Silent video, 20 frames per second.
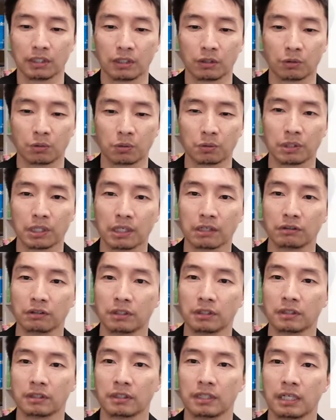で、この中の
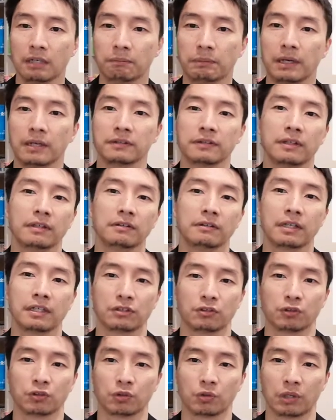一定
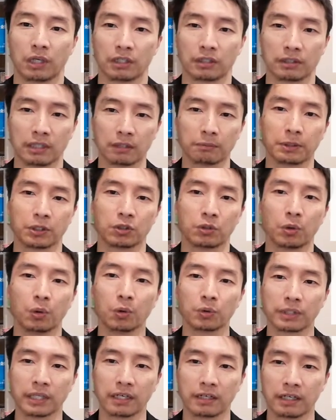パーセンテージの人が、例えば
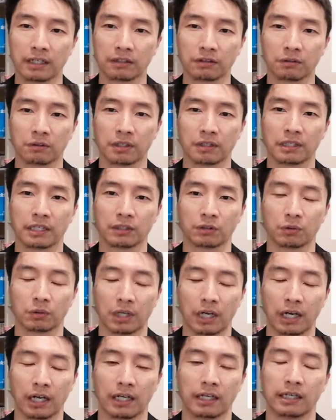教材買ってくれたりと
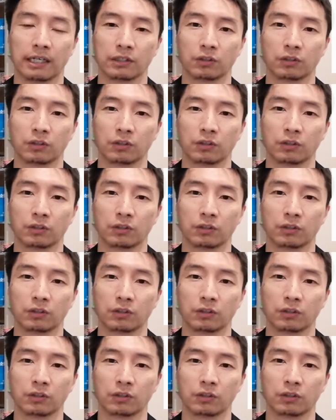か、